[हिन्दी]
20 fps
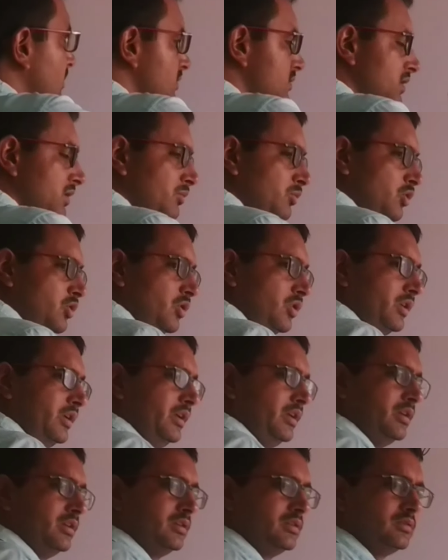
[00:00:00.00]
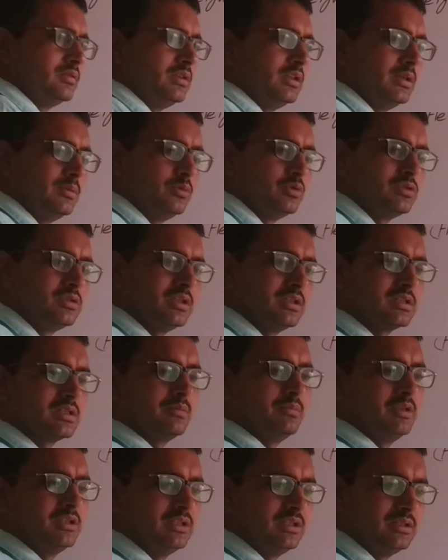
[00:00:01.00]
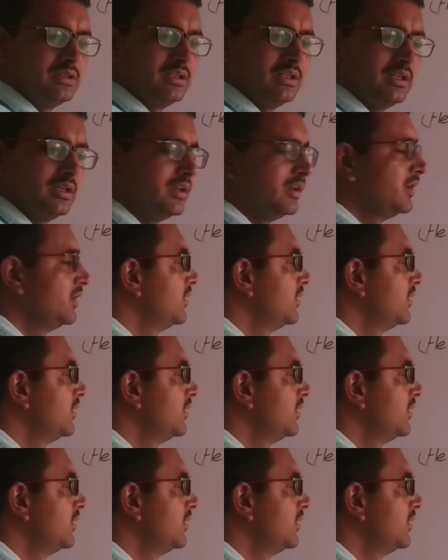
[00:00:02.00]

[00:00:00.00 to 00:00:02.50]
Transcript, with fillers: समकोण त्रिभुज से संबंधित ये